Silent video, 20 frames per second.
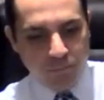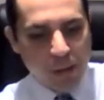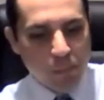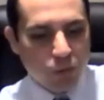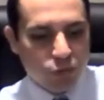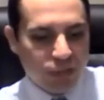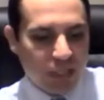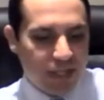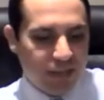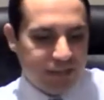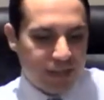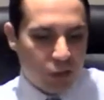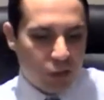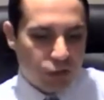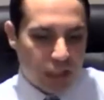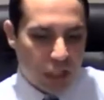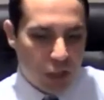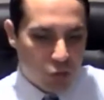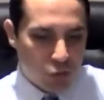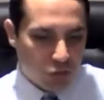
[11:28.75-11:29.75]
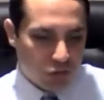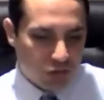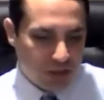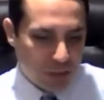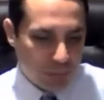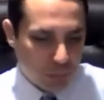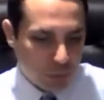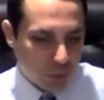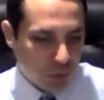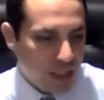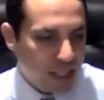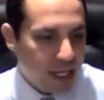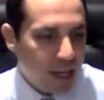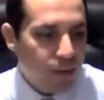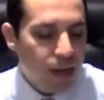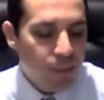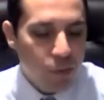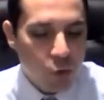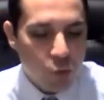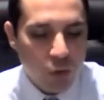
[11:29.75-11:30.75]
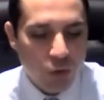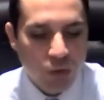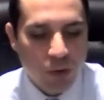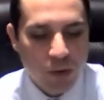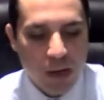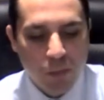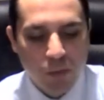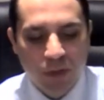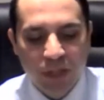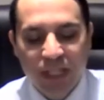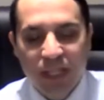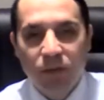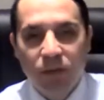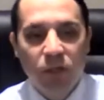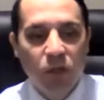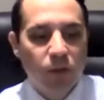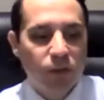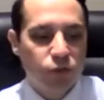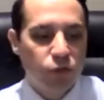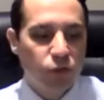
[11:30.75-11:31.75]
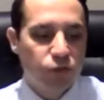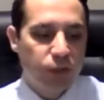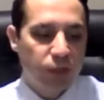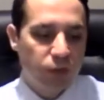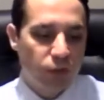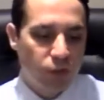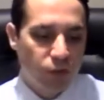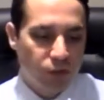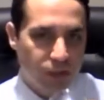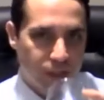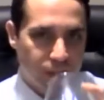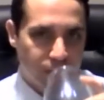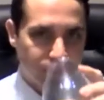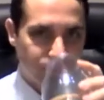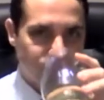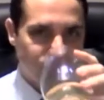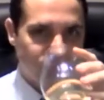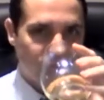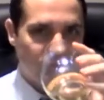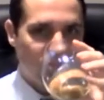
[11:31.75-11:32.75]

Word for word: Vamos a desarrollar los conceptos. ¿De qué hablamos cuando hablamos de innovación tecnológica?